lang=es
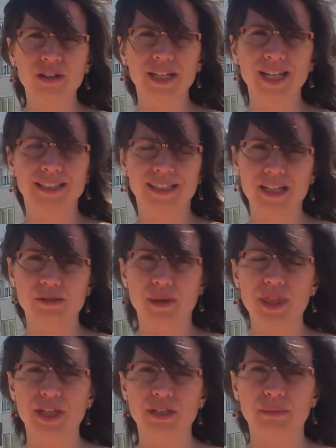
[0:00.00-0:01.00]
crea tres
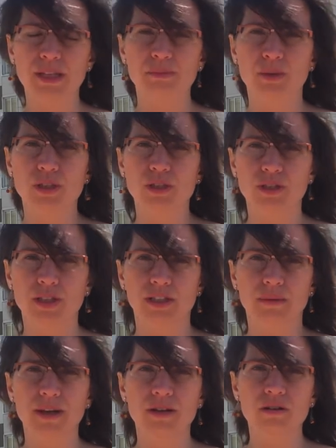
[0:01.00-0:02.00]
veces más puestos de
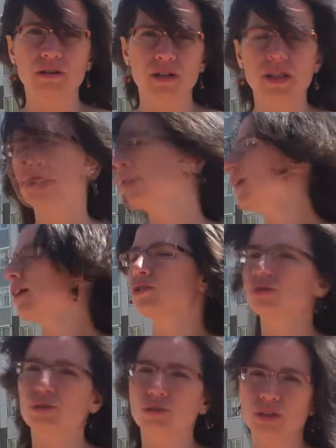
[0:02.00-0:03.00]
trabajo que la
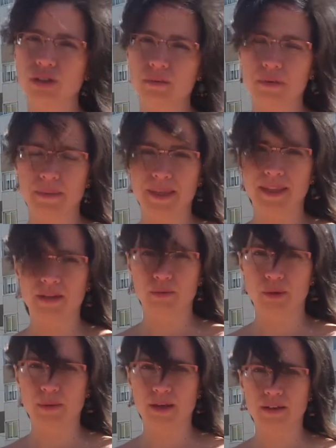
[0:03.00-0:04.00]
construcción de vivienda
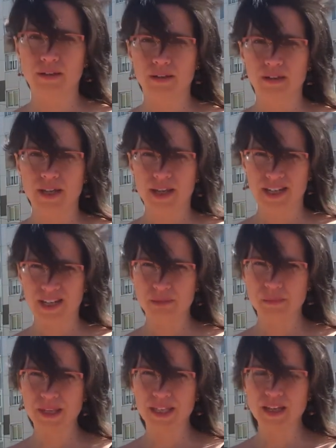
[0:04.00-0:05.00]
nueva. En
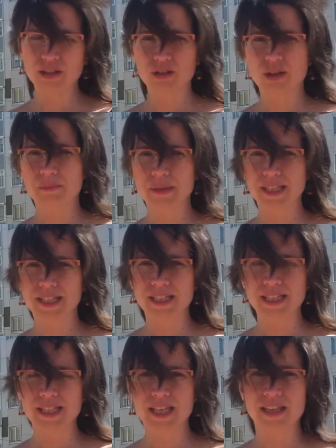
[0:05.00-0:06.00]
España solamente
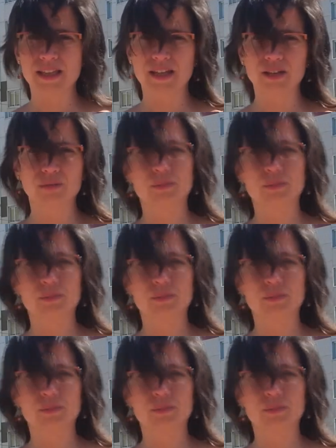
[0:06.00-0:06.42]
se está dedicando